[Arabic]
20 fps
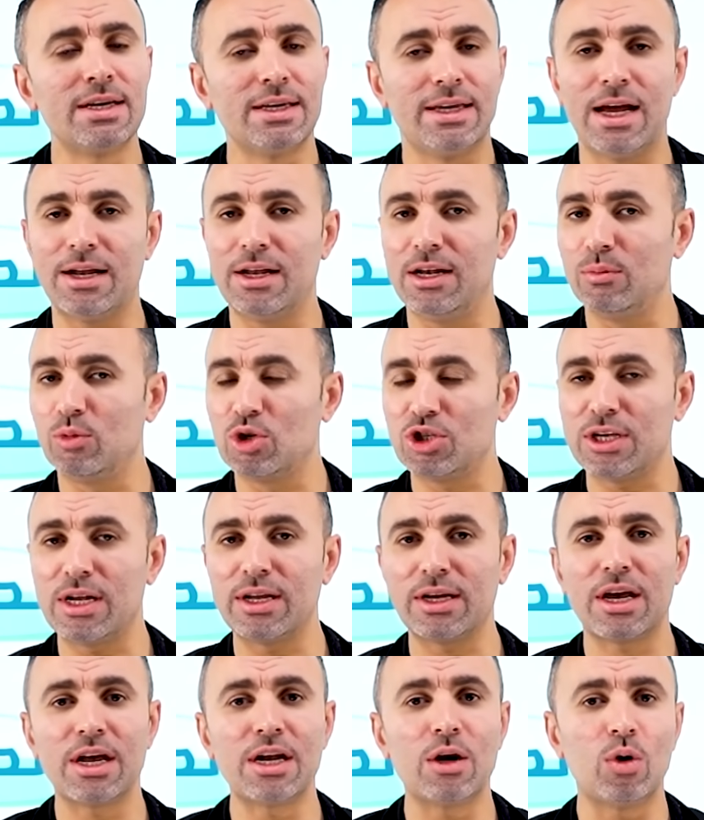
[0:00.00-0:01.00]
يعني اللي
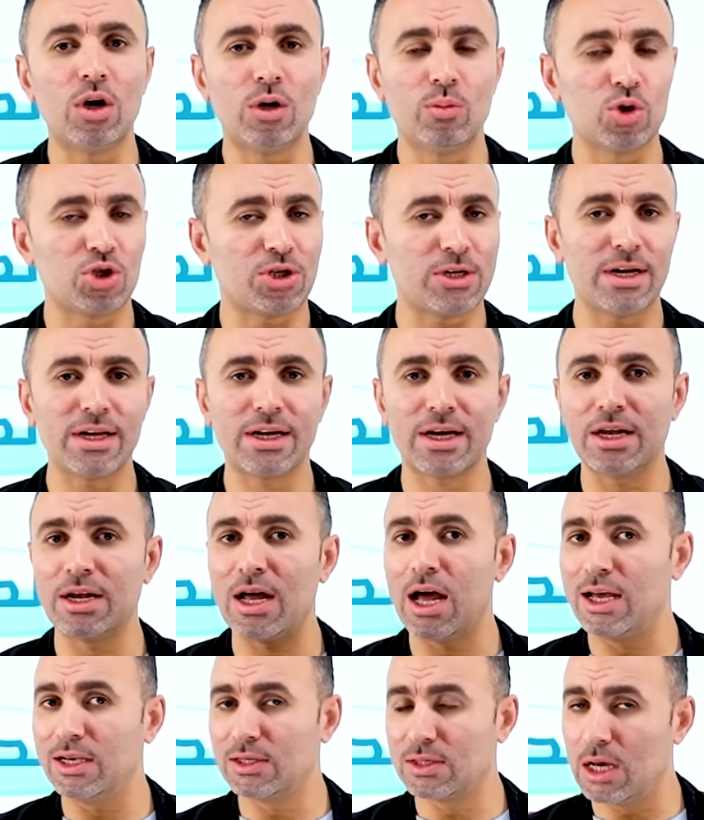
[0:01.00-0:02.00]
مشترك هنا واللي مشترك
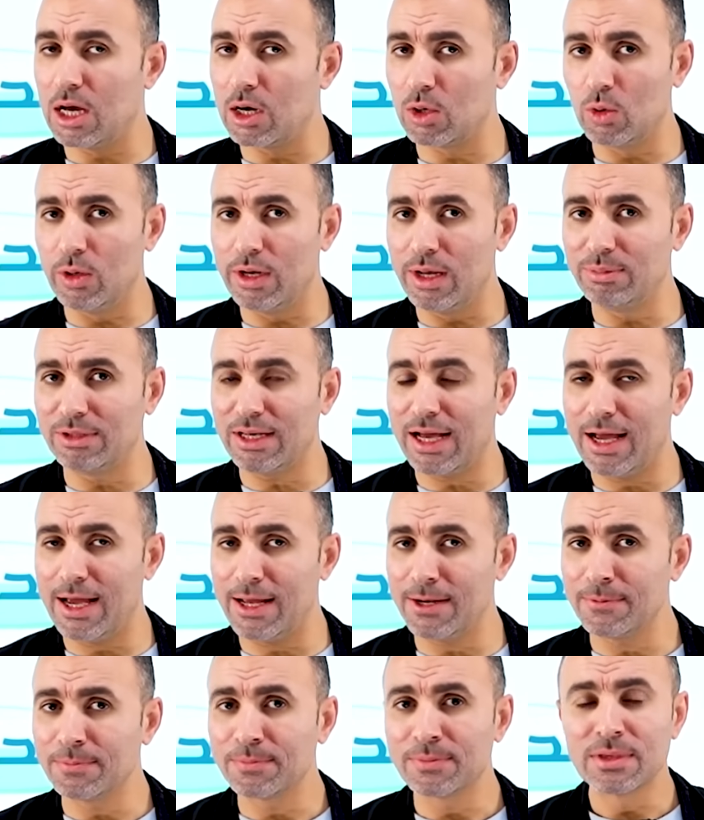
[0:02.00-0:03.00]
هنا هيظهر له
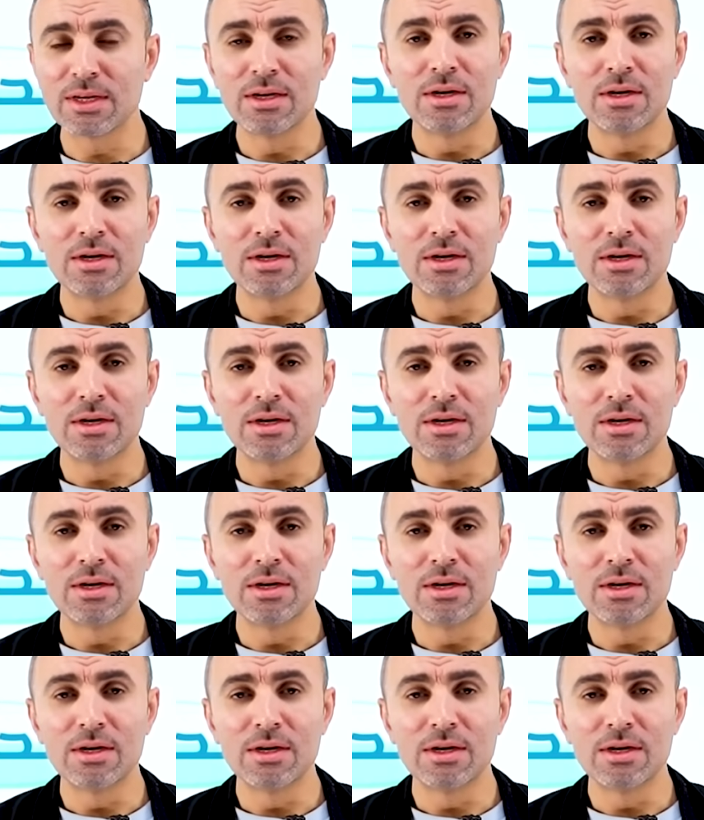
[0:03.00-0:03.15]
الامتحان